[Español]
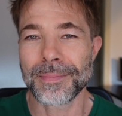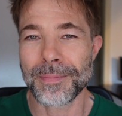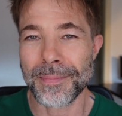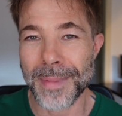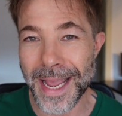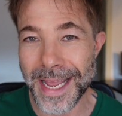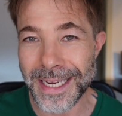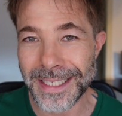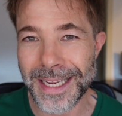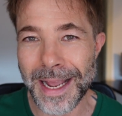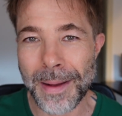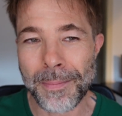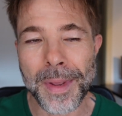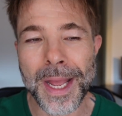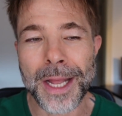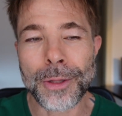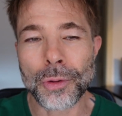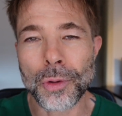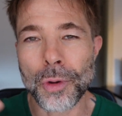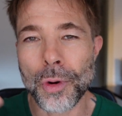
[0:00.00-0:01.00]
vayas
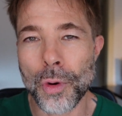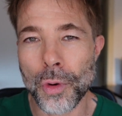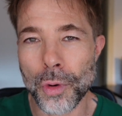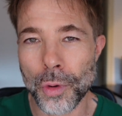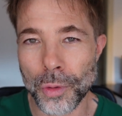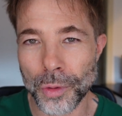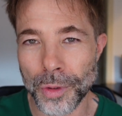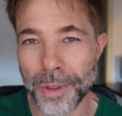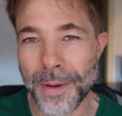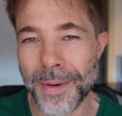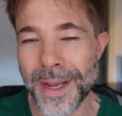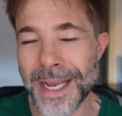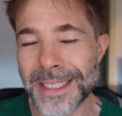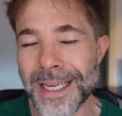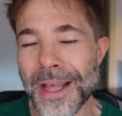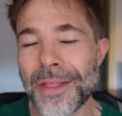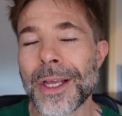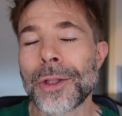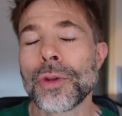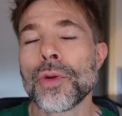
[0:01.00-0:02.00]
cambiando o te
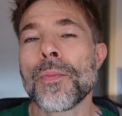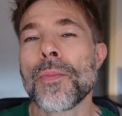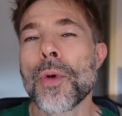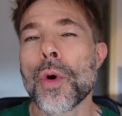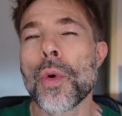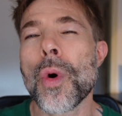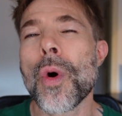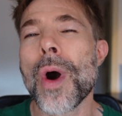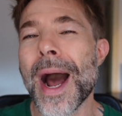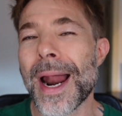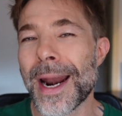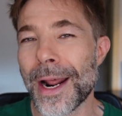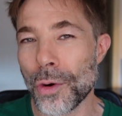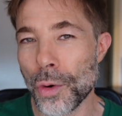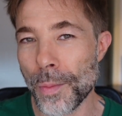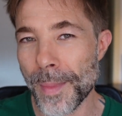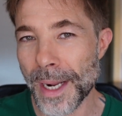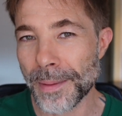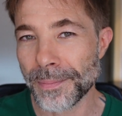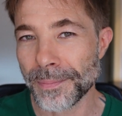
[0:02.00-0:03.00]
vayas haciendo un poco al
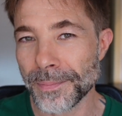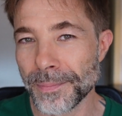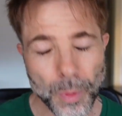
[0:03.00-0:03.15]
aroma.